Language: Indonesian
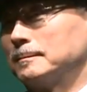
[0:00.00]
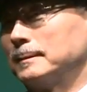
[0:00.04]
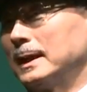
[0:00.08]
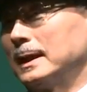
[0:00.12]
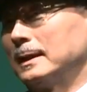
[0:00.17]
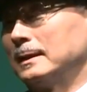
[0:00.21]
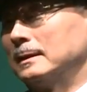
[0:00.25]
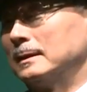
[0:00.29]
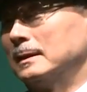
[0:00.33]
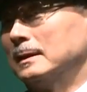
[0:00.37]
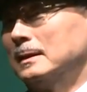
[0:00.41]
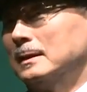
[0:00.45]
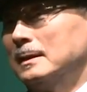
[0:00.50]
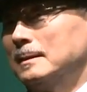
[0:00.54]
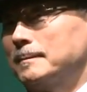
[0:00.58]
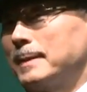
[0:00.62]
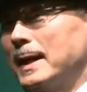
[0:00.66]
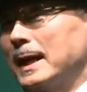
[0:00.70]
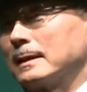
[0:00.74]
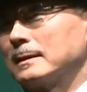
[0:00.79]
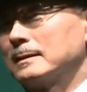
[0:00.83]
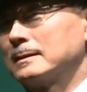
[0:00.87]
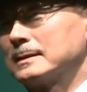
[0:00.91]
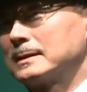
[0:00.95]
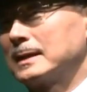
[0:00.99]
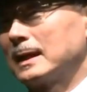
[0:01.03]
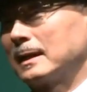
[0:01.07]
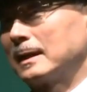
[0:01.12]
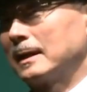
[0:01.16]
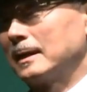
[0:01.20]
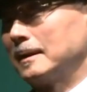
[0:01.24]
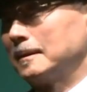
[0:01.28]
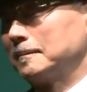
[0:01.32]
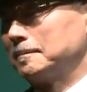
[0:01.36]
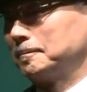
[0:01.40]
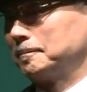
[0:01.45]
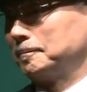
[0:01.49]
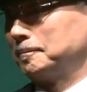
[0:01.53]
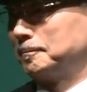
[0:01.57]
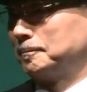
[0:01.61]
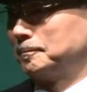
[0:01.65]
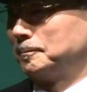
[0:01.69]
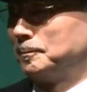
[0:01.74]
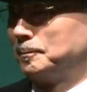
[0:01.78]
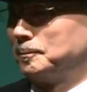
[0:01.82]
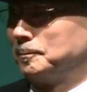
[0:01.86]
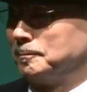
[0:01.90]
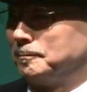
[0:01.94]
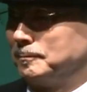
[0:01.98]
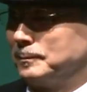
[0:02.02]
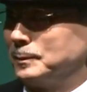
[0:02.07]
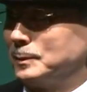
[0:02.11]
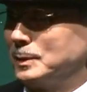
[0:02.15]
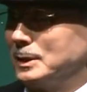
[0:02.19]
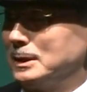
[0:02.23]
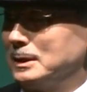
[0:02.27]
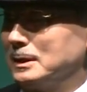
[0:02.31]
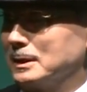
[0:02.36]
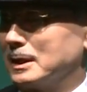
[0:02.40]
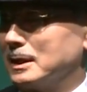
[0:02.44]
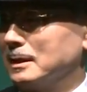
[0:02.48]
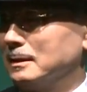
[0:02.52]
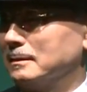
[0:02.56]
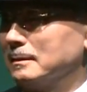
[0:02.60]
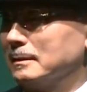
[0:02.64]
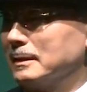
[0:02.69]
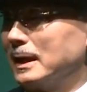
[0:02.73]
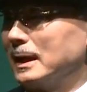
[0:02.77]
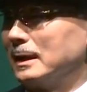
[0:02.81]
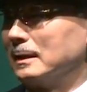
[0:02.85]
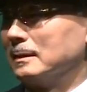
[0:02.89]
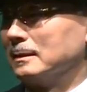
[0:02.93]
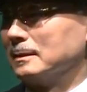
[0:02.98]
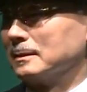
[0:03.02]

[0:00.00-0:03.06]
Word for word: teguh kepercayaan pada filosofi bahwa